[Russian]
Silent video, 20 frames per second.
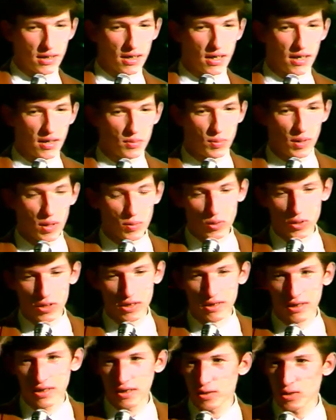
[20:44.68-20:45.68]
да.
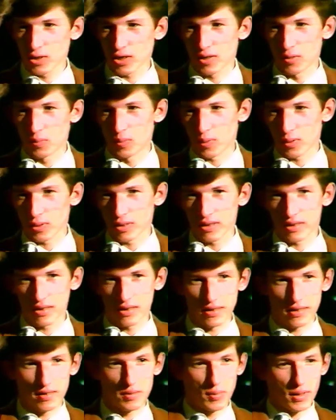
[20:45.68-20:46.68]
Бабушки, дедушки
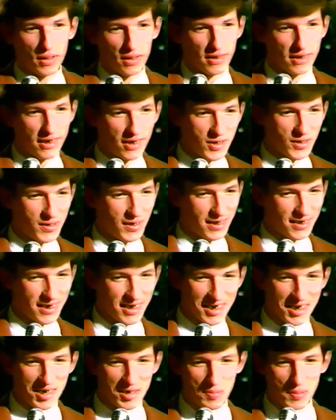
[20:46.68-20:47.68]
просто балдеют от
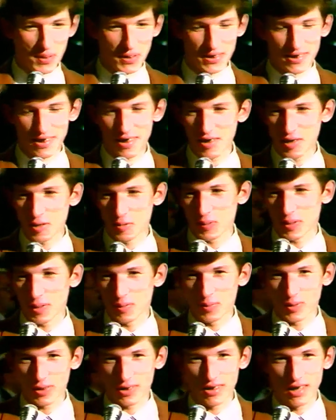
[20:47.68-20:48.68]
таких приставок,
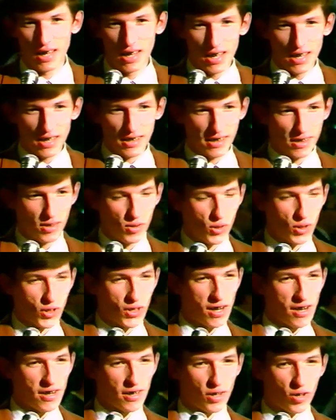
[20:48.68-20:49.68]
потому что с ней
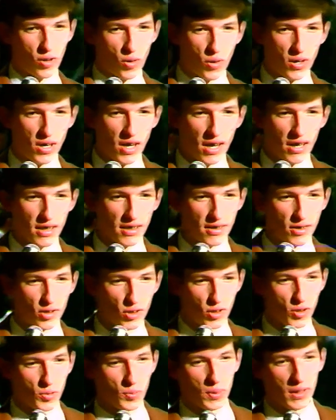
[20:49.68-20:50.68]
очень легко, с ней
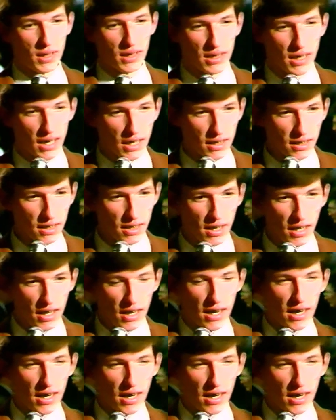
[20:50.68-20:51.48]
очень приятно,